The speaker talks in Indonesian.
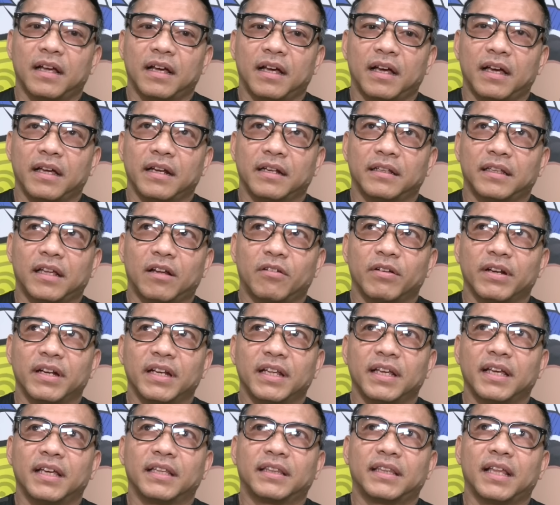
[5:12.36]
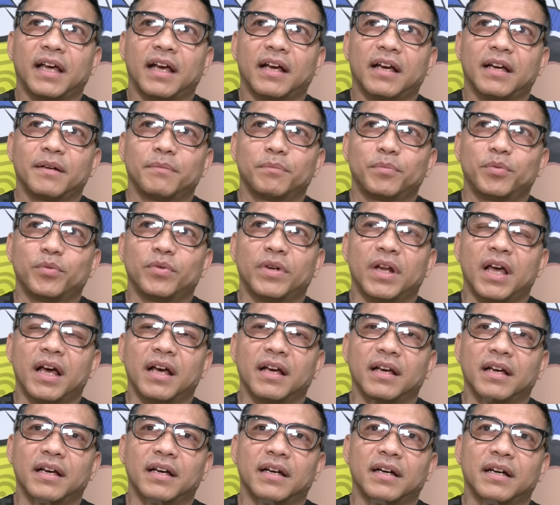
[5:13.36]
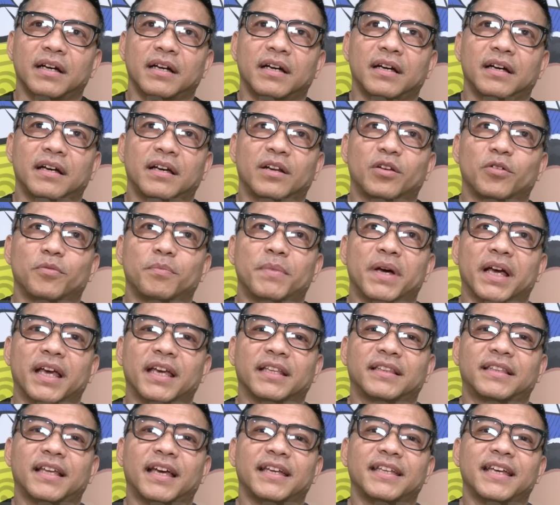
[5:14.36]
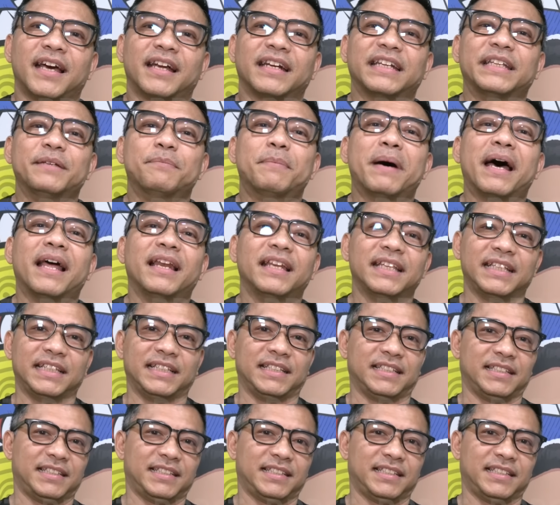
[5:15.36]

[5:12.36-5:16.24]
Nah, akhir tahun ini kita akan pulang ke rumah kita yang di Bali.